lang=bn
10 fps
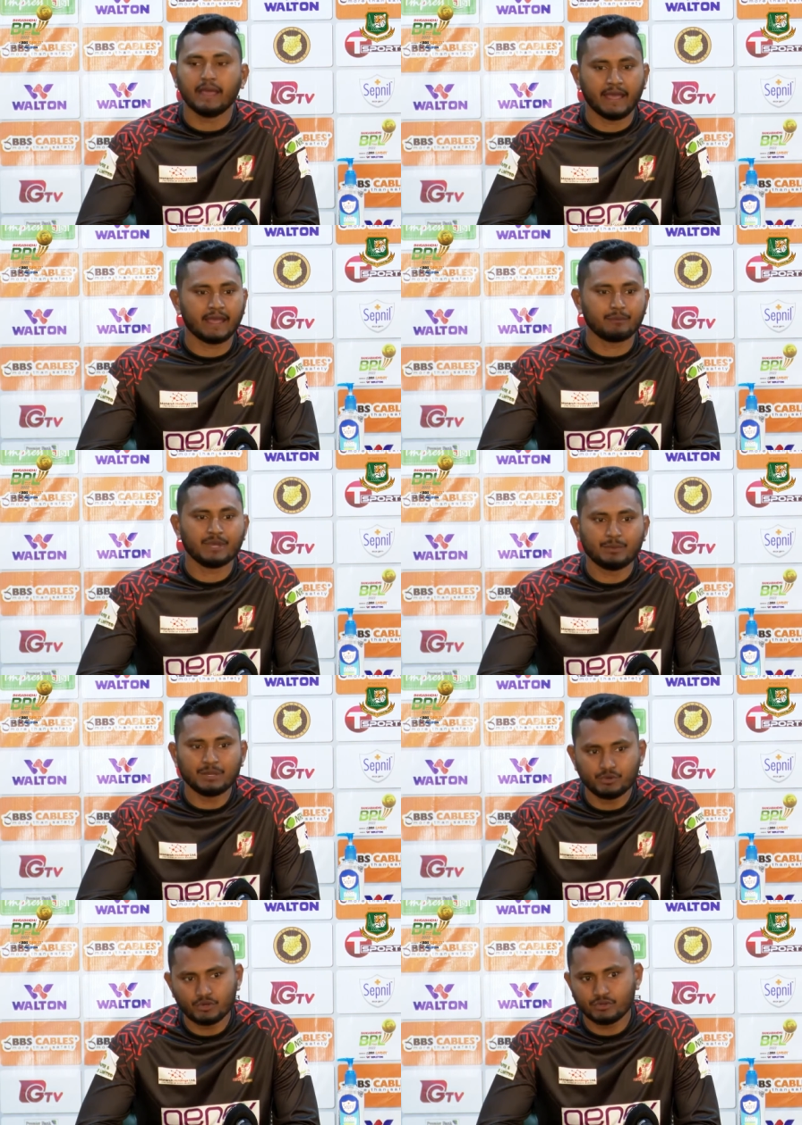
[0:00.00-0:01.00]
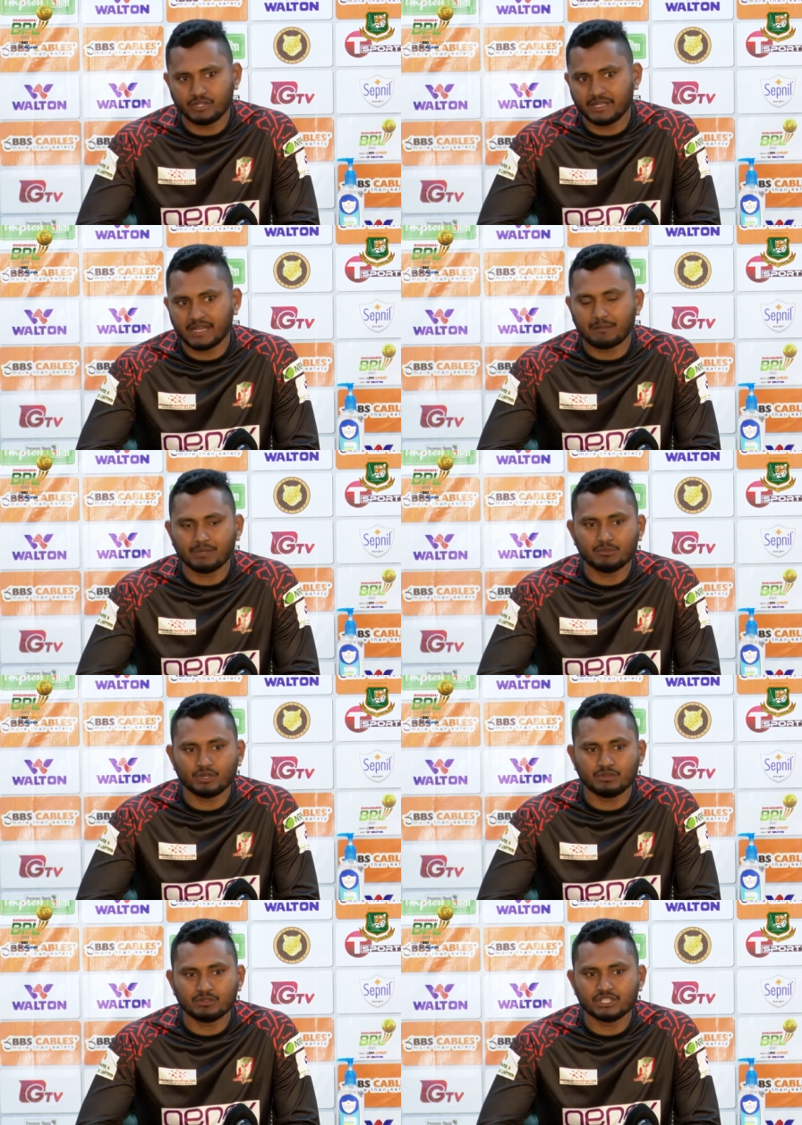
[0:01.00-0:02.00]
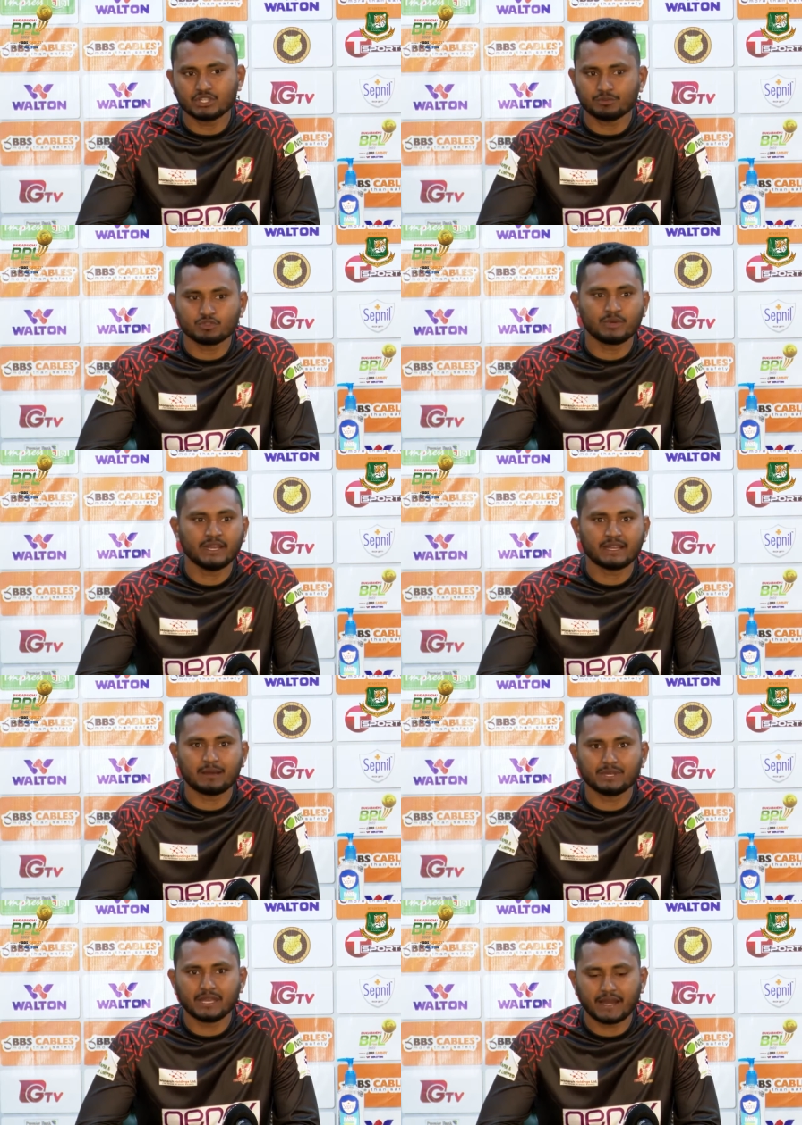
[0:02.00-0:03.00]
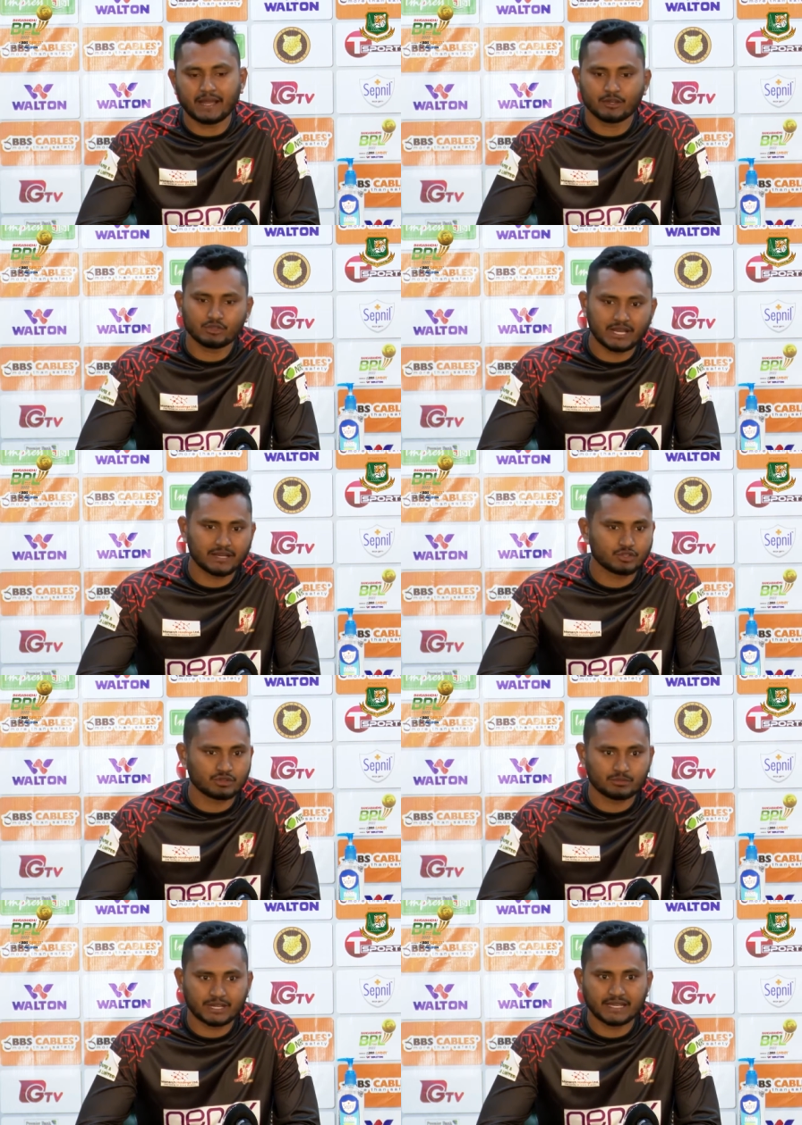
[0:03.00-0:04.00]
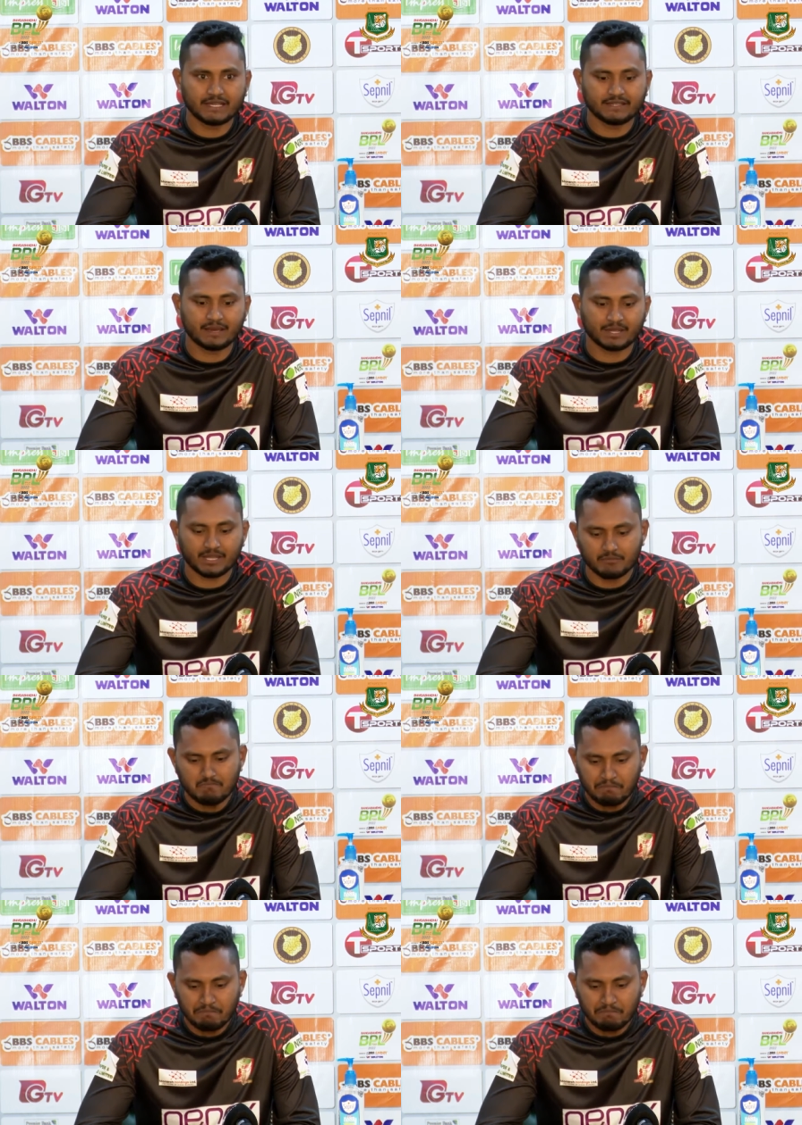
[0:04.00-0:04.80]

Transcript: হ্যাঁ মেমিরপুর উইকেটে আমি মনে করি সবসময় এটা আমি এর আগেও যা যতবার খেলেছি আমাদের